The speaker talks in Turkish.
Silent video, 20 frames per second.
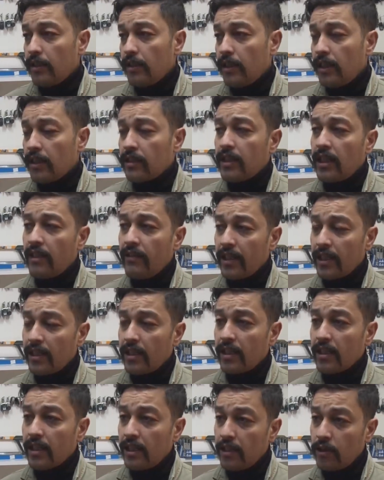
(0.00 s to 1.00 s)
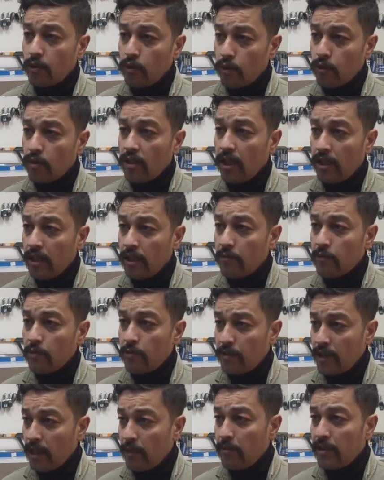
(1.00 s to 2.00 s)
hatta eve giderken de Doruk
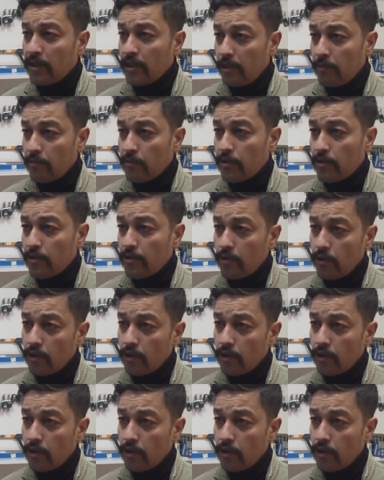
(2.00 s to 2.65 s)
ağlamış bir tablet almış